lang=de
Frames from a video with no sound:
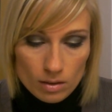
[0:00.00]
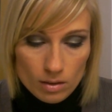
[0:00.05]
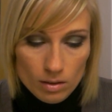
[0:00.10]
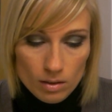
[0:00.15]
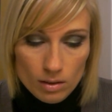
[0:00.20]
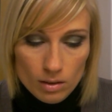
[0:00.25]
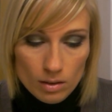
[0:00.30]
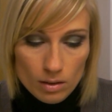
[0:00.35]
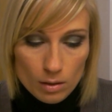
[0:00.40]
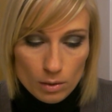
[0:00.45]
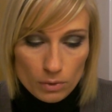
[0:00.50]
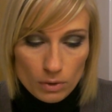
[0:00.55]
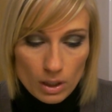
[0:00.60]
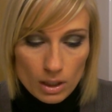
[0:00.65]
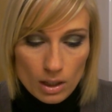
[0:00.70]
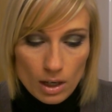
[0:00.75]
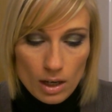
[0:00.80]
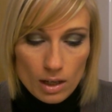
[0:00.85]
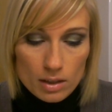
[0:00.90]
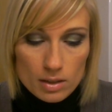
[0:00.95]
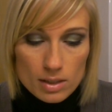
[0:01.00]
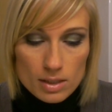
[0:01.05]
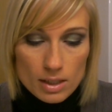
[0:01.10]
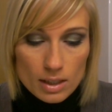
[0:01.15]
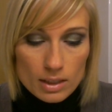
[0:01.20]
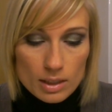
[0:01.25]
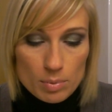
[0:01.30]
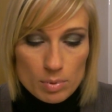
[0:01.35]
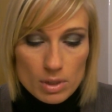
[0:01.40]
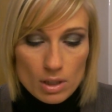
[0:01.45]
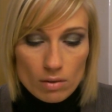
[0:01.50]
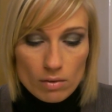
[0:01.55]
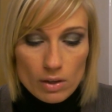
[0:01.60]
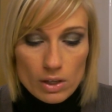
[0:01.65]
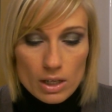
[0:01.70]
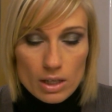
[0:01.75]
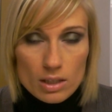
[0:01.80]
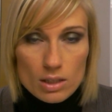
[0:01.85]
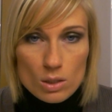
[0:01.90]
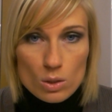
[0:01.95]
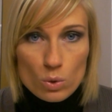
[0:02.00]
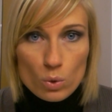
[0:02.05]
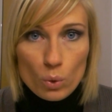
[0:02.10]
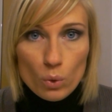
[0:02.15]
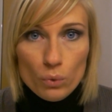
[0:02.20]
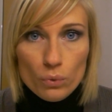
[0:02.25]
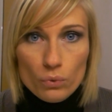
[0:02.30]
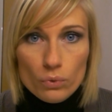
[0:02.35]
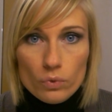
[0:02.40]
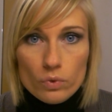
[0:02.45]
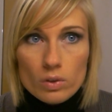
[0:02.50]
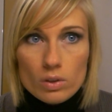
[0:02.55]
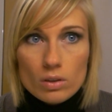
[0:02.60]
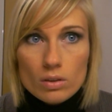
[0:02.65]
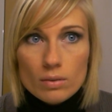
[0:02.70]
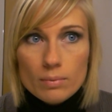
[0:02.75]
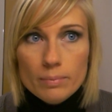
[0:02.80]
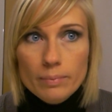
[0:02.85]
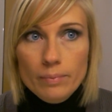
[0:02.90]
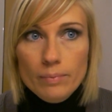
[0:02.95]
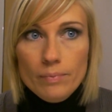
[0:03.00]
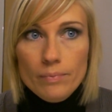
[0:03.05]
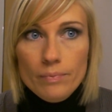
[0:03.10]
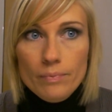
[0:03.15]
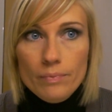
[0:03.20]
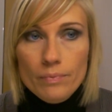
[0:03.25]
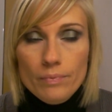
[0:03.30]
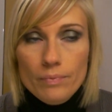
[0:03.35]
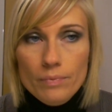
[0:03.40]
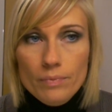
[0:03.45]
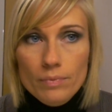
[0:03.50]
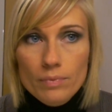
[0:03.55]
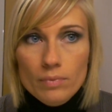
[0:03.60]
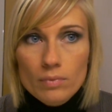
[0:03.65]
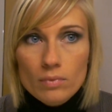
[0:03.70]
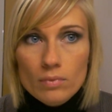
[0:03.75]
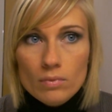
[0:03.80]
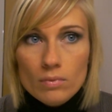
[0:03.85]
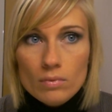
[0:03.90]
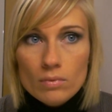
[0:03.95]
Äh, Frage 8, dein liebster Weihnachtsduft. Hm.